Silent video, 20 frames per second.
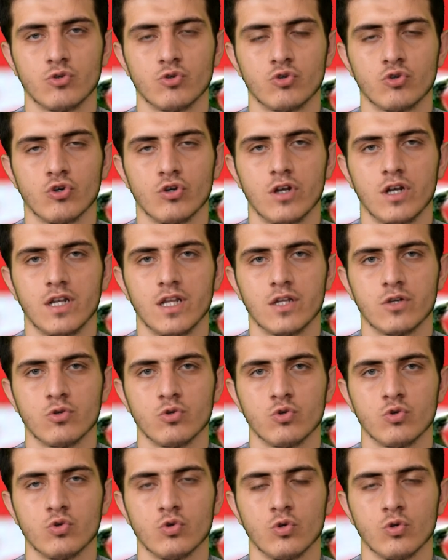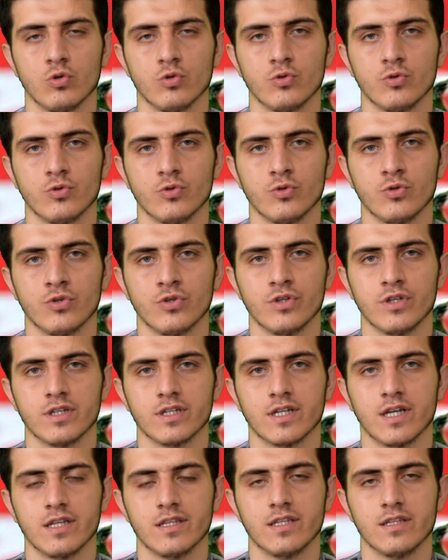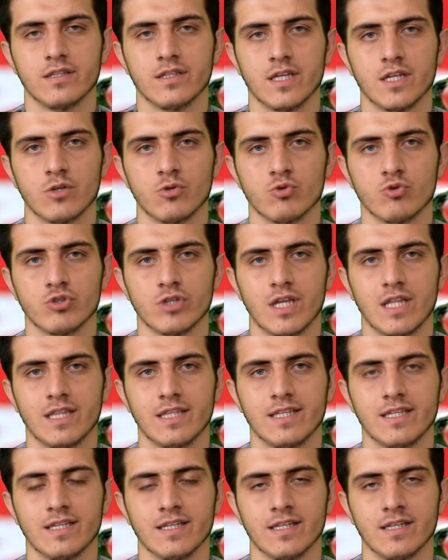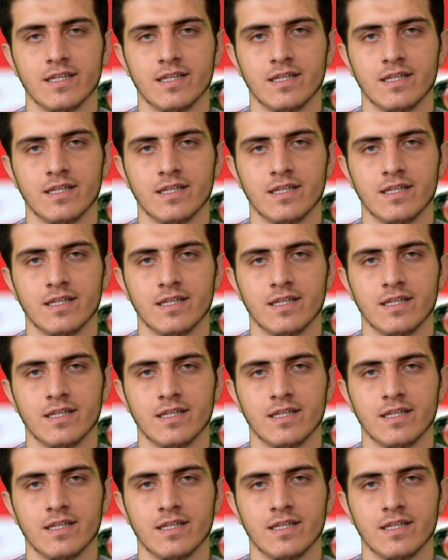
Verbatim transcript: köreler hür oldu, kadınlar yüceldi.